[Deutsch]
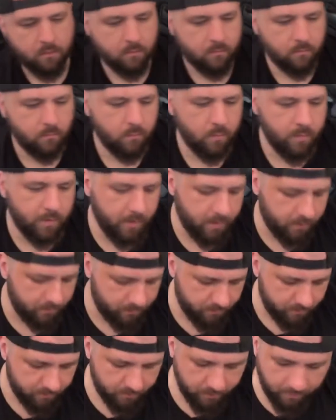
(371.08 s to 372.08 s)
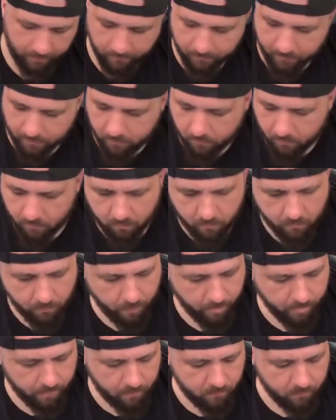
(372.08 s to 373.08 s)
woher das ist. Aber
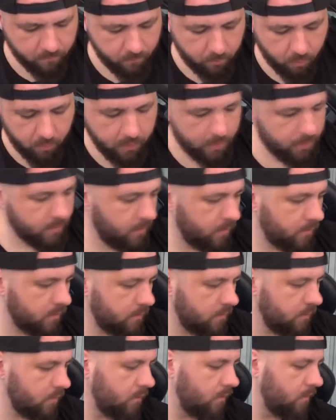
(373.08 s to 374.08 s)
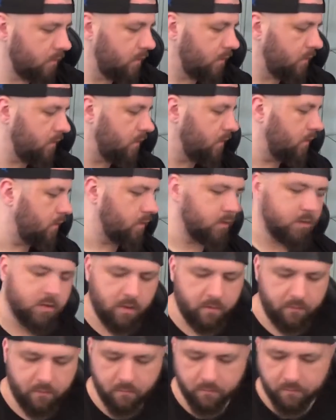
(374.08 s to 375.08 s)
Spoilerkarte.
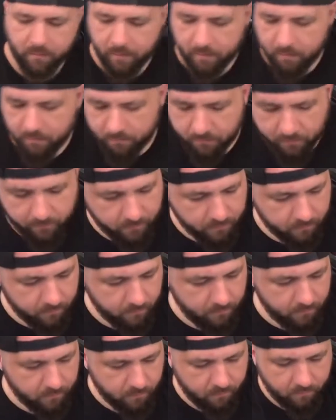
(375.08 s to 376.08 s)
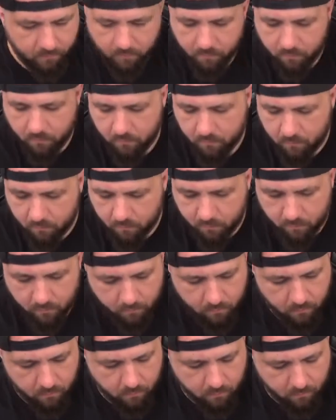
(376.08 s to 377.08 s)
Scheiß auf alles, wenn wir es nicht wissen.
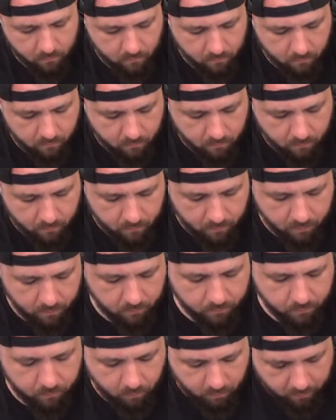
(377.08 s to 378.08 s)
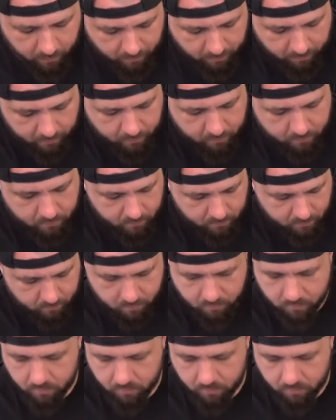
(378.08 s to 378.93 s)
In der Spoilerkarte